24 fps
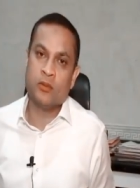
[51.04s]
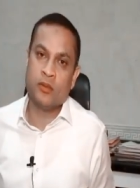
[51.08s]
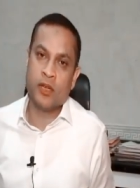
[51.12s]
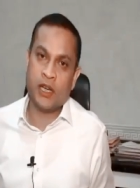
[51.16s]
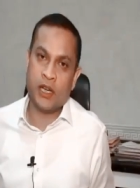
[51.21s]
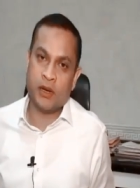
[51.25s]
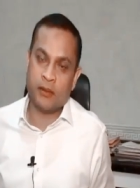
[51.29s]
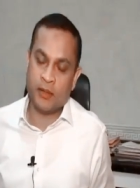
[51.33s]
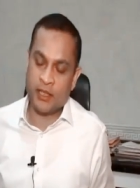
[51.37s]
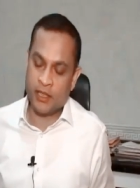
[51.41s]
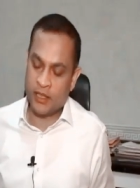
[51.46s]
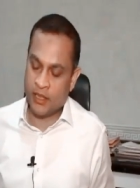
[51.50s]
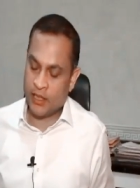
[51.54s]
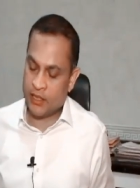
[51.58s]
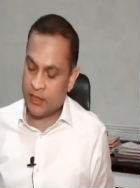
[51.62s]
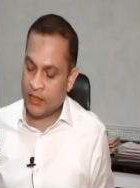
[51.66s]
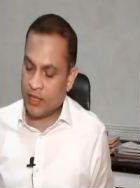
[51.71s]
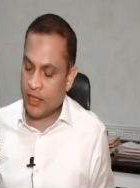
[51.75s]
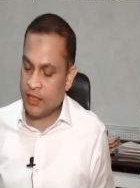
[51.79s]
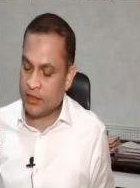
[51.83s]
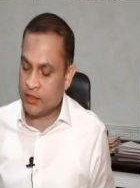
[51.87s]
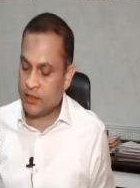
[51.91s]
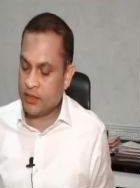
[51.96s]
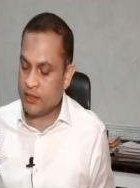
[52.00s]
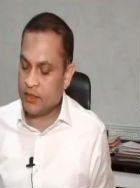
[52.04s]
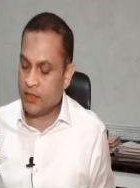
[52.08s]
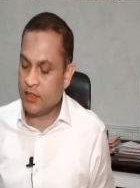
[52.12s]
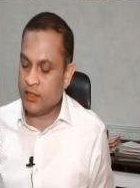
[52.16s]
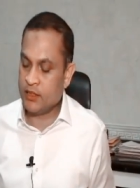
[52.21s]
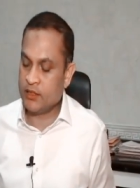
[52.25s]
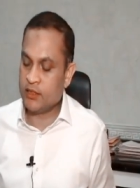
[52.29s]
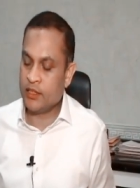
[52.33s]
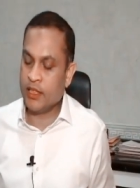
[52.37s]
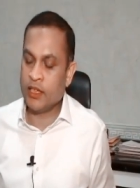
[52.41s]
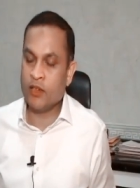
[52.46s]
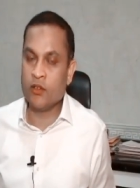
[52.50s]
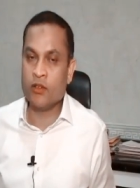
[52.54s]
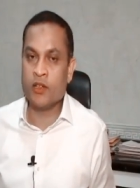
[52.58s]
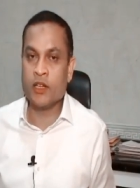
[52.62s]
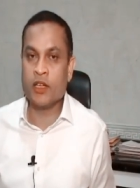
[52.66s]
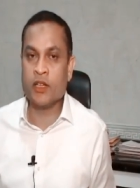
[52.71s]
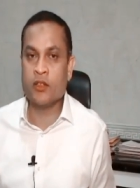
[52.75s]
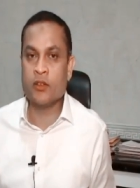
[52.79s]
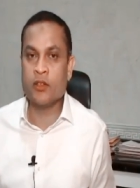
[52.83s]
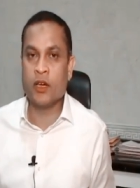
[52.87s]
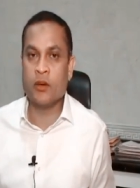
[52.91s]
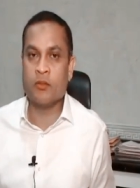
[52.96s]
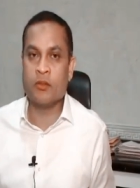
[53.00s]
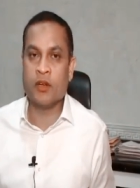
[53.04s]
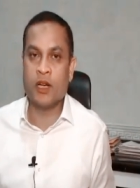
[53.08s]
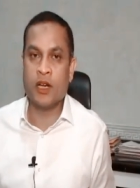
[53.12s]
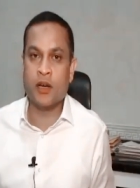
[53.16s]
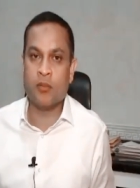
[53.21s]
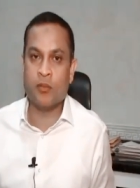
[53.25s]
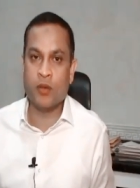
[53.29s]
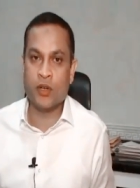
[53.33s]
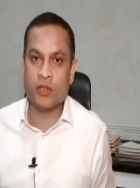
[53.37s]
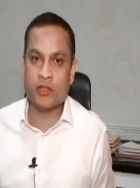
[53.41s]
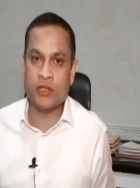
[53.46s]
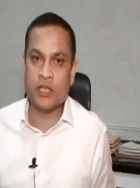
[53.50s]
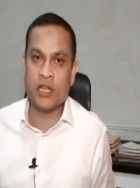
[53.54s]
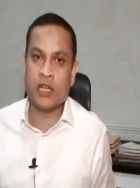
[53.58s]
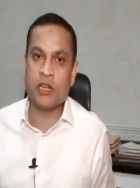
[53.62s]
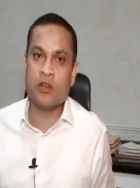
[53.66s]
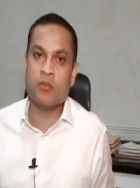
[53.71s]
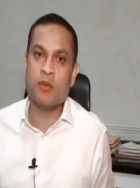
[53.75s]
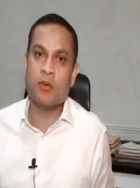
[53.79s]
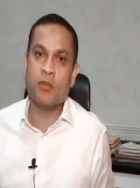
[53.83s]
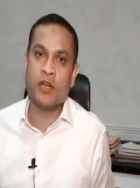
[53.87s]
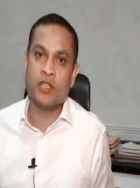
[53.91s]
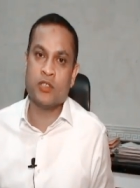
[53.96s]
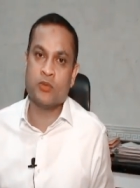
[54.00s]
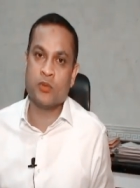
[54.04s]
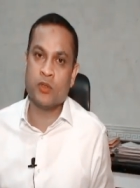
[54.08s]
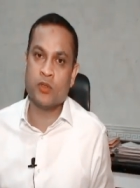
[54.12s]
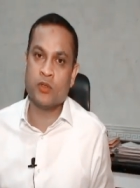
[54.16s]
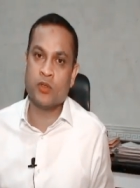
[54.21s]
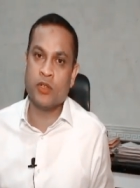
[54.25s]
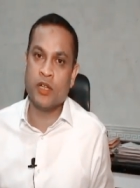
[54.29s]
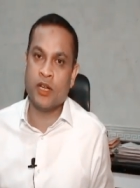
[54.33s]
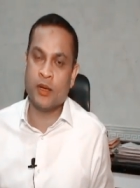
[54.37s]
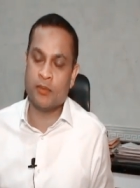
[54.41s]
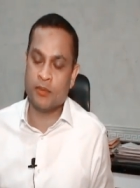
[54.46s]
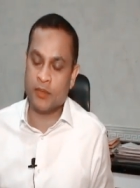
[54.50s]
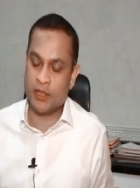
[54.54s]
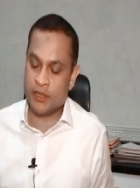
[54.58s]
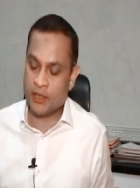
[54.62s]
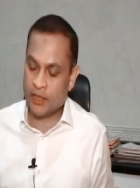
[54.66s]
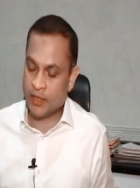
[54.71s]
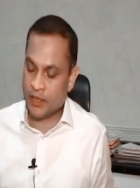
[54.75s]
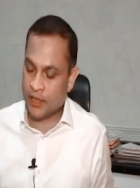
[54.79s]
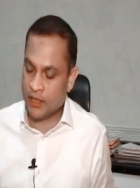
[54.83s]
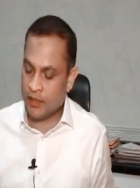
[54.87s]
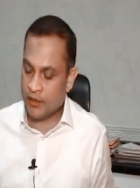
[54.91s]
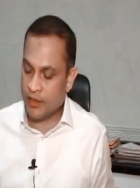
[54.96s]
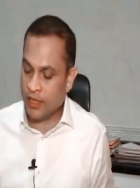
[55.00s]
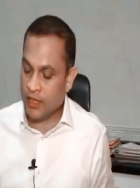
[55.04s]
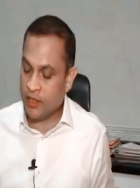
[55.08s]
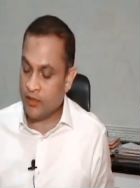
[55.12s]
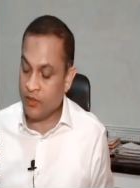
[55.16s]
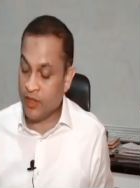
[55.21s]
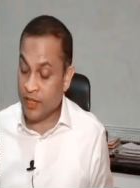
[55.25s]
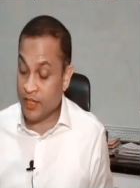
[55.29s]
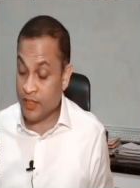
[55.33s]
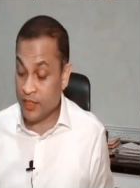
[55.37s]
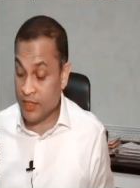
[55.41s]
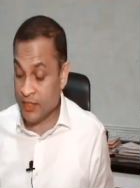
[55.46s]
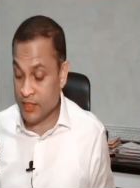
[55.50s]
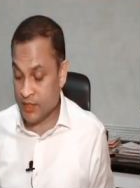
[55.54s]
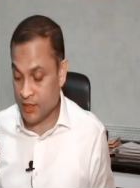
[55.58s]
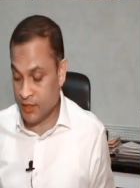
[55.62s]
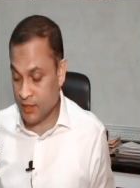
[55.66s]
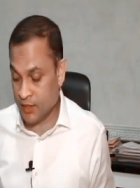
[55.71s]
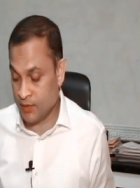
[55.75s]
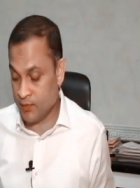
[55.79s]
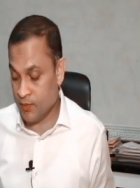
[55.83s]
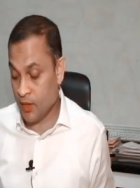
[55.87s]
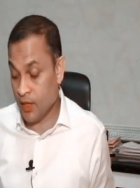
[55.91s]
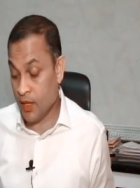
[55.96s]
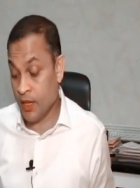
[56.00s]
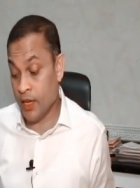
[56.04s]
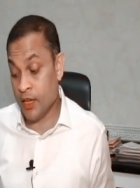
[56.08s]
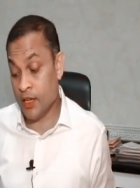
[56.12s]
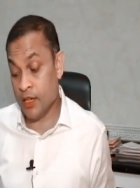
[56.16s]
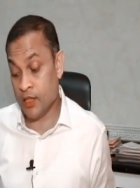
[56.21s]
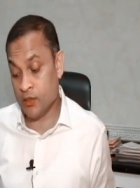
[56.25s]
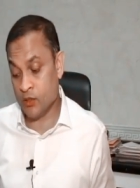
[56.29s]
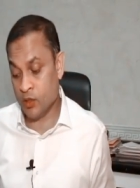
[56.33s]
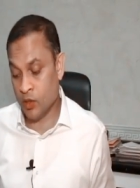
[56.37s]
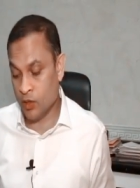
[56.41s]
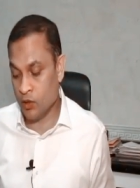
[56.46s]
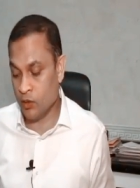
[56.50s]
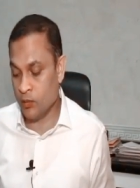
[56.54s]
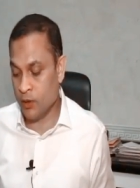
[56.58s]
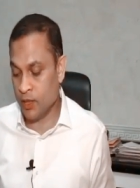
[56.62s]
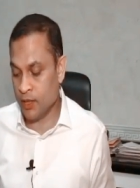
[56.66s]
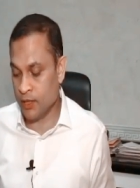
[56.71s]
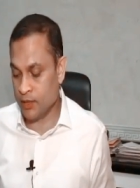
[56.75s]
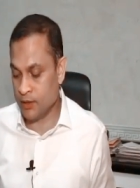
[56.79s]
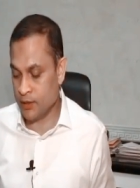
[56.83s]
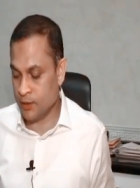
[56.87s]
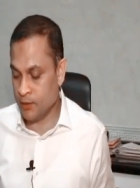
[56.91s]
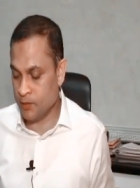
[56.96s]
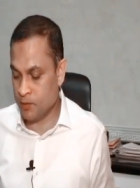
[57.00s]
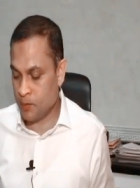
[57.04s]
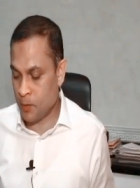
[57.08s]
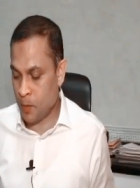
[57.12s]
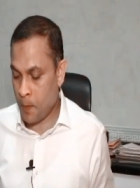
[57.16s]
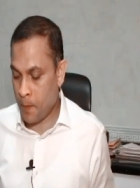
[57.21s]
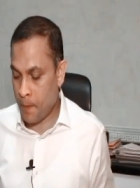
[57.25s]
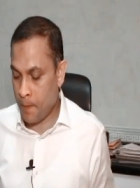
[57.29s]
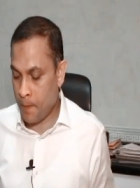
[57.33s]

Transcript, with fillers: মাধ্যমে আমাদের কাছে আসতেছে সেগুলি কিন্তু আমরা পর্যায়ক্রমে পাসপোর্টগুলি আপনাদেরকে ডেলিভারি দিচ্ছি এটা চলমান আছে